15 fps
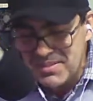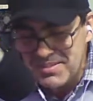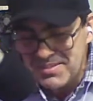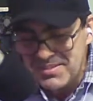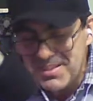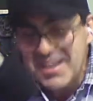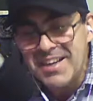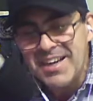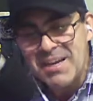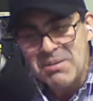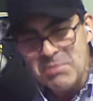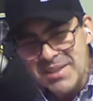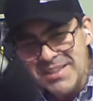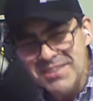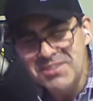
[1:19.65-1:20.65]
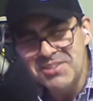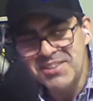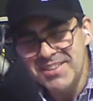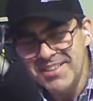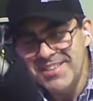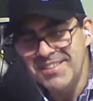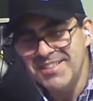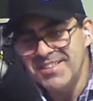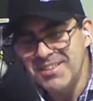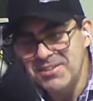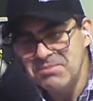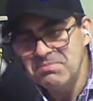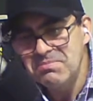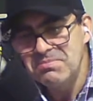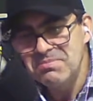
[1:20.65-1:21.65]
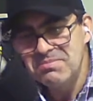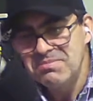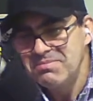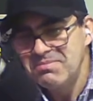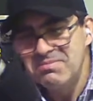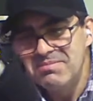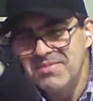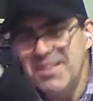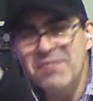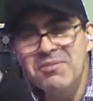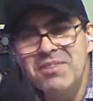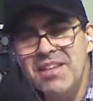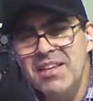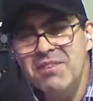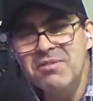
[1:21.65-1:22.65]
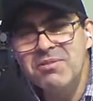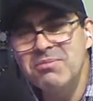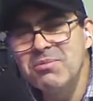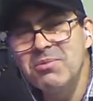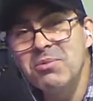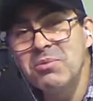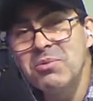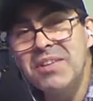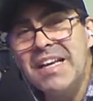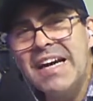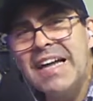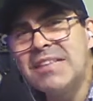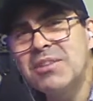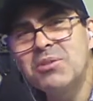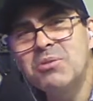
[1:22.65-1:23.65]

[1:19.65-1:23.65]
declamando, gente, não teve teatro